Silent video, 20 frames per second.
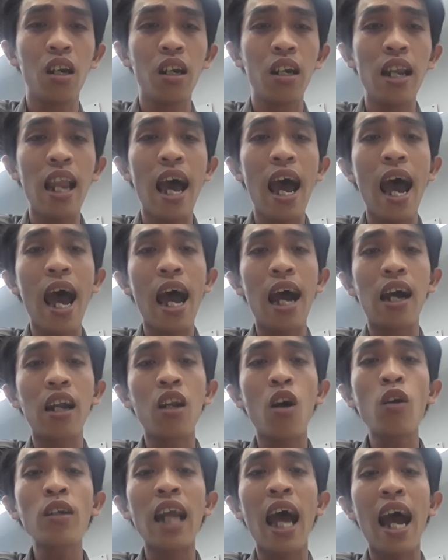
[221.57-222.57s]
là
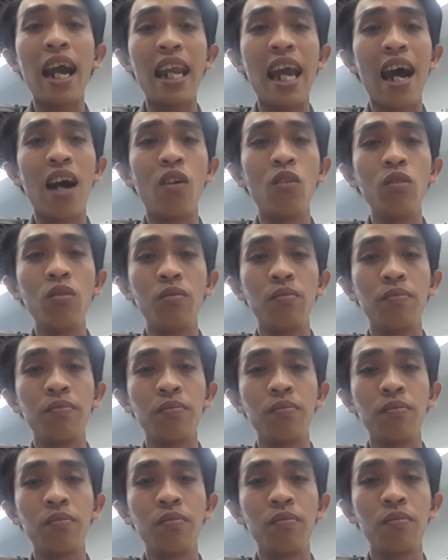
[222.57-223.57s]
nó tà đạo
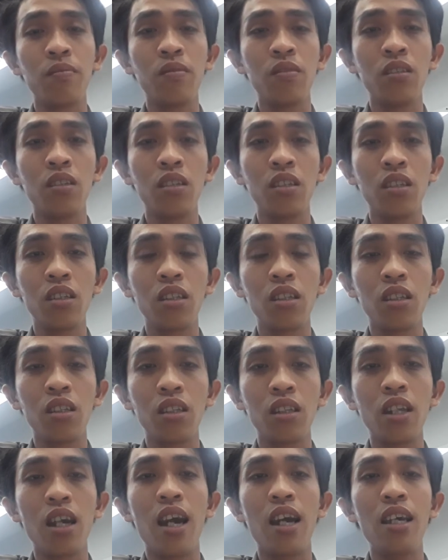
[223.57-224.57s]

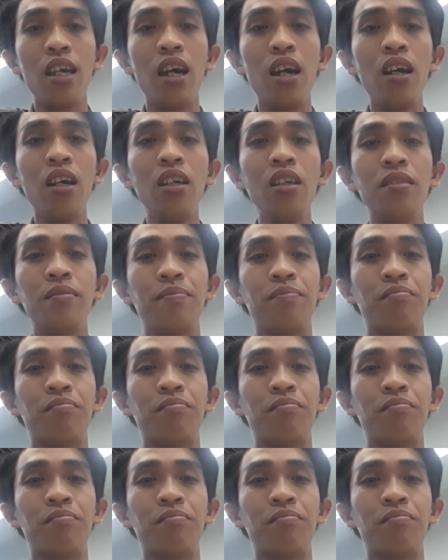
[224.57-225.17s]
trời ơi